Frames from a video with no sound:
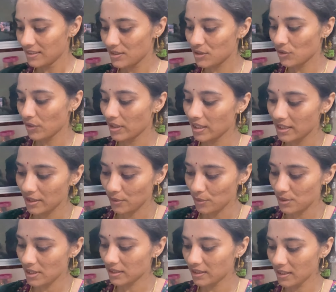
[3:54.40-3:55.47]
సో ఇంక
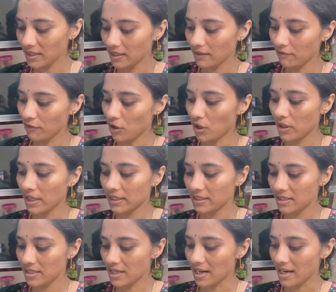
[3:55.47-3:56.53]
ఈరోజైతే బ్లాగ్
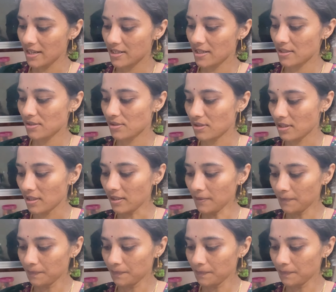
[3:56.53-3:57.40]
అయితే స్టార్ట్ చేస్తున్నా